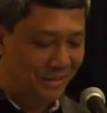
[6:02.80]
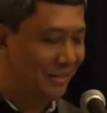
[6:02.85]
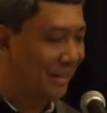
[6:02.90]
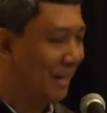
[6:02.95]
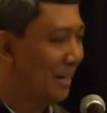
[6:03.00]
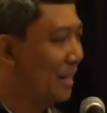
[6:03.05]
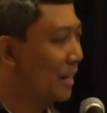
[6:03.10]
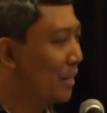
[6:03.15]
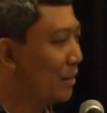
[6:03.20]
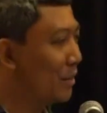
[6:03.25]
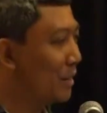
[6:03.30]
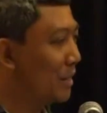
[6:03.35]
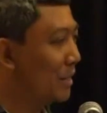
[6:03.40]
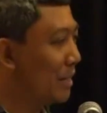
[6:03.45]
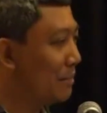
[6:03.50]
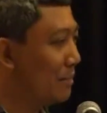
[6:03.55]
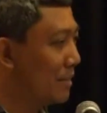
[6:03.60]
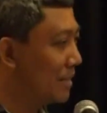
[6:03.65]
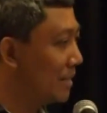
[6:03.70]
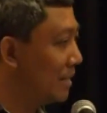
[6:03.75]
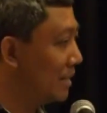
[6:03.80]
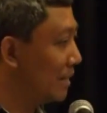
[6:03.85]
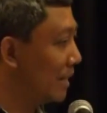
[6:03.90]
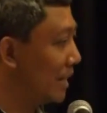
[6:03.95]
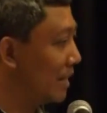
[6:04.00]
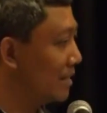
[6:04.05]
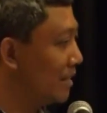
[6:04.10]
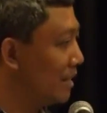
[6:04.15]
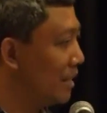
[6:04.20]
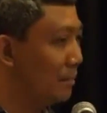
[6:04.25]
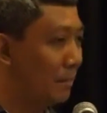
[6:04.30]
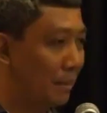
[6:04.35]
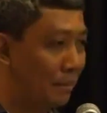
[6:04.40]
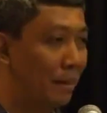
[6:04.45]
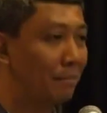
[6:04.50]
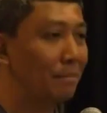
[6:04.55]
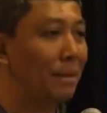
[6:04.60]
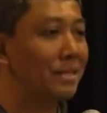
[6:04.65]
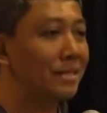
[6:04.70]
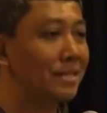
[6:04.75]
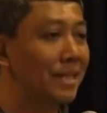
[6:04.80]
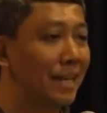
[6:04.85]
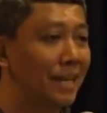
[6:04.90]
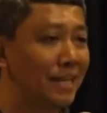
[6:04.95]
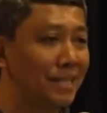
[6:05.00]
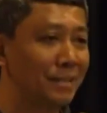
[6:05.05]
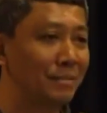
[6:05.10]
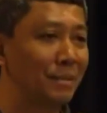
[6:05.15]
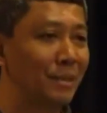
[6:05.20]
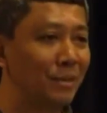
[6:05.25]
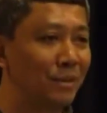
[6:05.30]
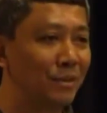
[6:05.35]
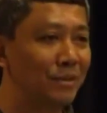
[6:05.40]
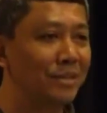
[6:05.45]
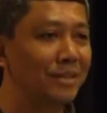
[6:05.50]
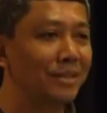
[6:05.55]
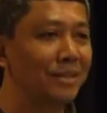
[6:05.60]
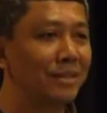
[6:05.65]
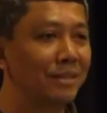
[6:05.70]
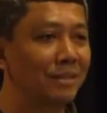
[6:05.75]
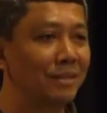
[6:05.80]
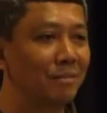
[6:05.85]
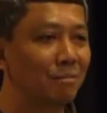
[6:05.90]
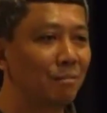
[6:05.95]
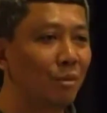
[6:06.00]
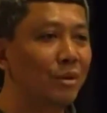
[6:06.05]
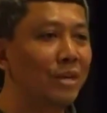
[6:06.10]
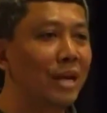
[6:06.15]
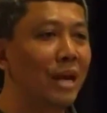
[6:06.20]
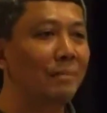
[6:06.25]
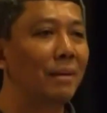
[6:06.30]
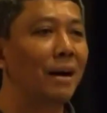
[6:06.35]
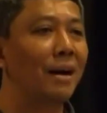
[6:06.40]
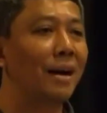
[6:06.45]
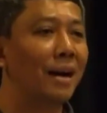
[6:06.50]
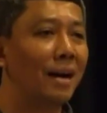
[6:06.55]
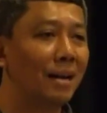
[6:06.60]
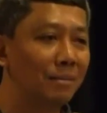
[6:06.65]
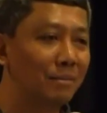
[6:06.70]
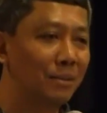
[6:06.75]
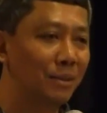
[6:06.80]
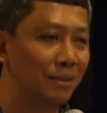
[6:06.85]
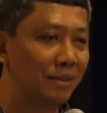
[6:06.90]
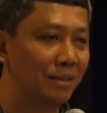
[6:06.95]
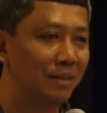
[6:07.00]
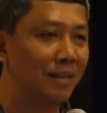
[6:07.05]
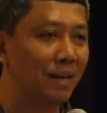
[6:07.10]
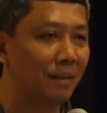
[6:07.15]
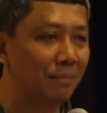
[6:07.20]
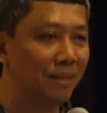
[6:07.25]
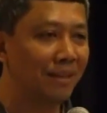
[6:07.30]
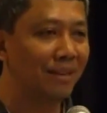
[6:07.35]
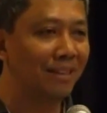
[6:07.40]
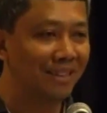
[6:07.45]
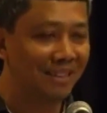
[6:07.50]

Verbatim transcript: karena kalau kita baca di teksnya ya memang past tense begitu loh jadi mau diapakan begitu ya kenapa